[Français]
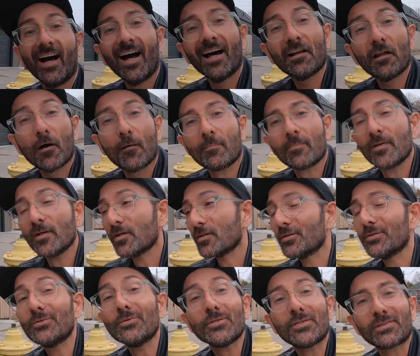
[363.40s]
Alors,
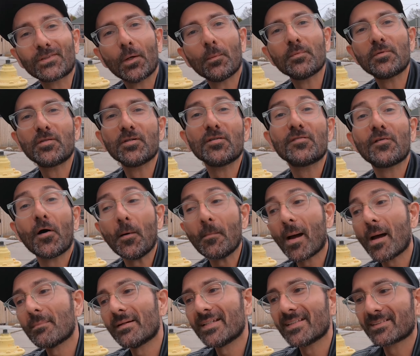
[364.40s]
nous sommes devant
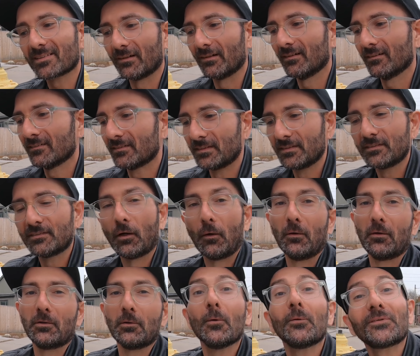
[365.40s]
ma maison,
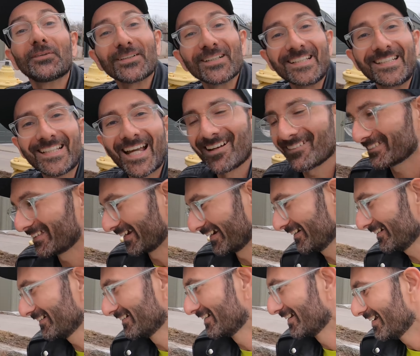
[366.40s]
dans l'autre
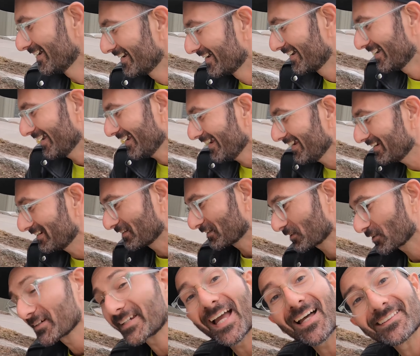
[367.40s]
jardin, et
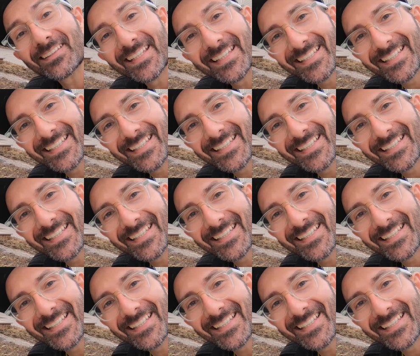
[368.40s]
regardez